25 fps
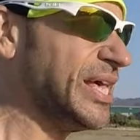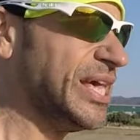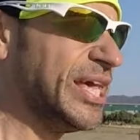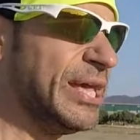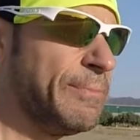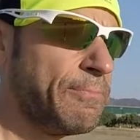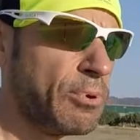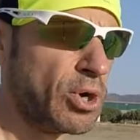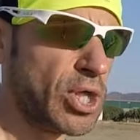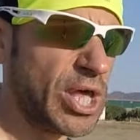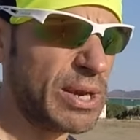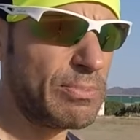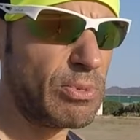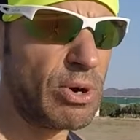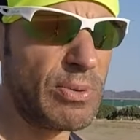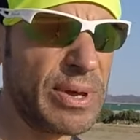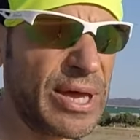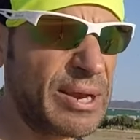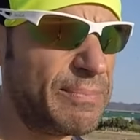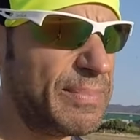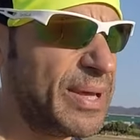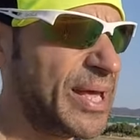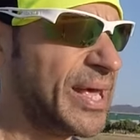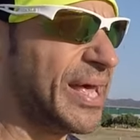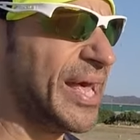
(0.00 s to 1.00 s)
y poder
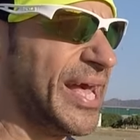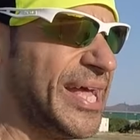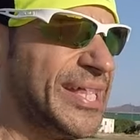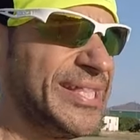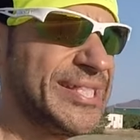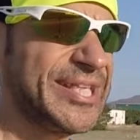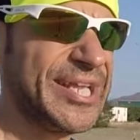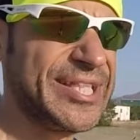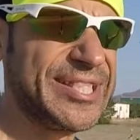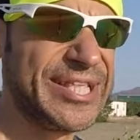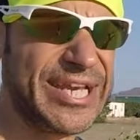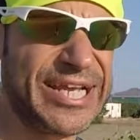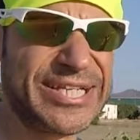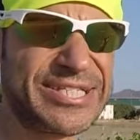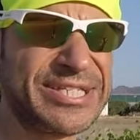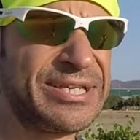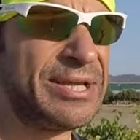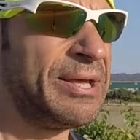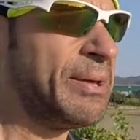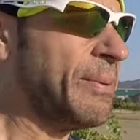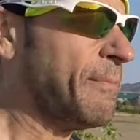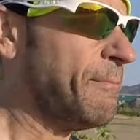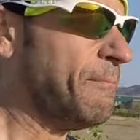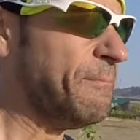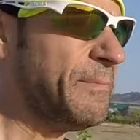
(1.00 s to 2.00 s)
moverme entre
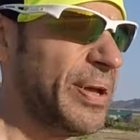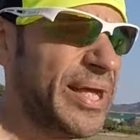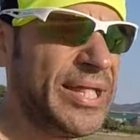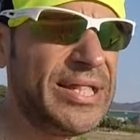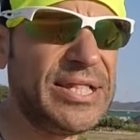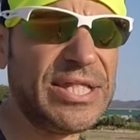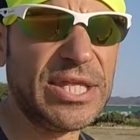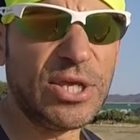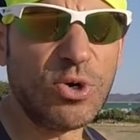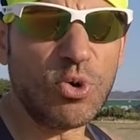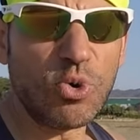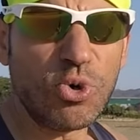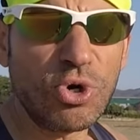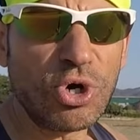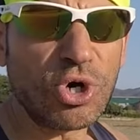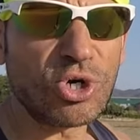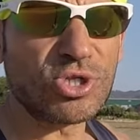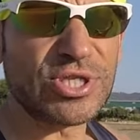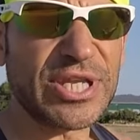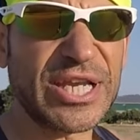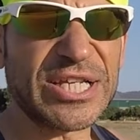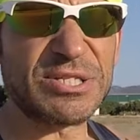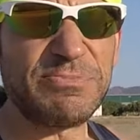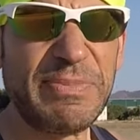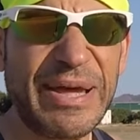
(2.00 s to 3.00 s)
3.21,
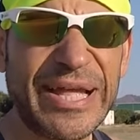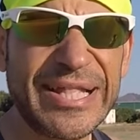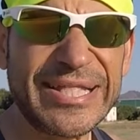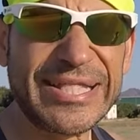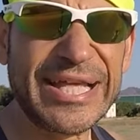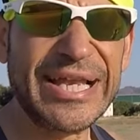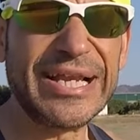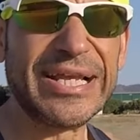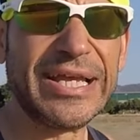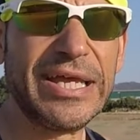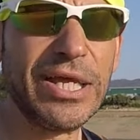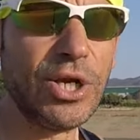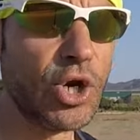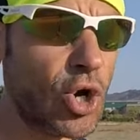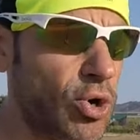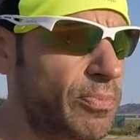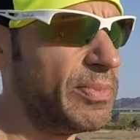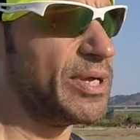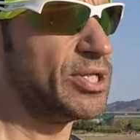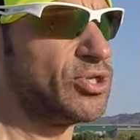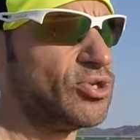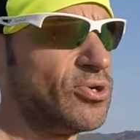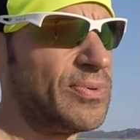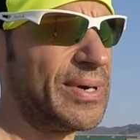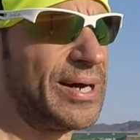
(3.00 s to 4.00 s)
3.20 el
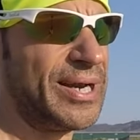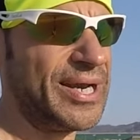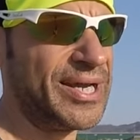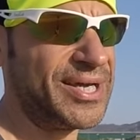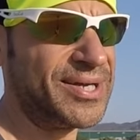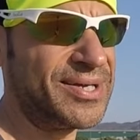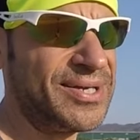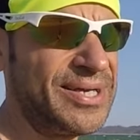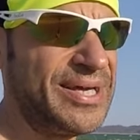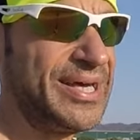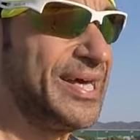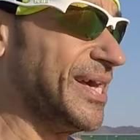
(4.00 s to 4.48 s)
kilómetro, ¿vale?